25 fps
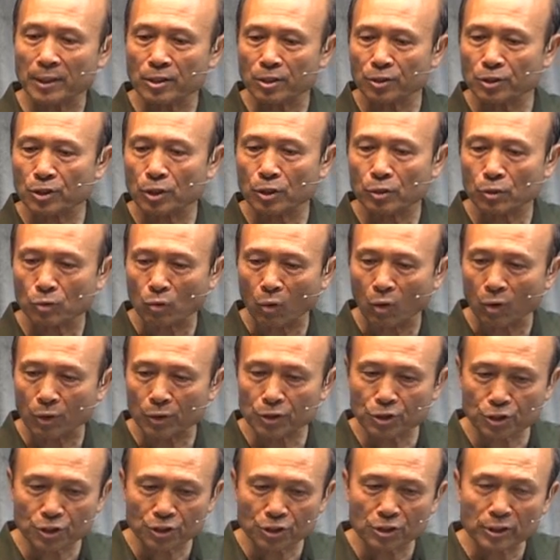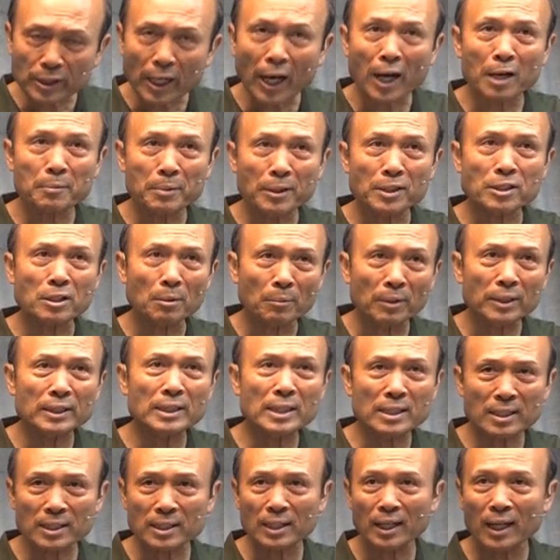平，就是夺去太平，什么
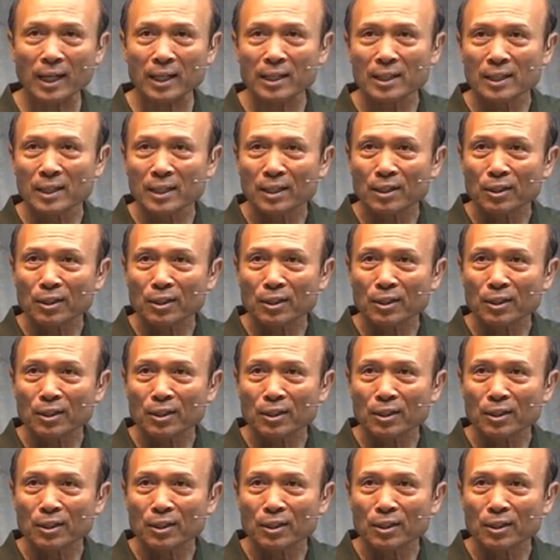意思呢？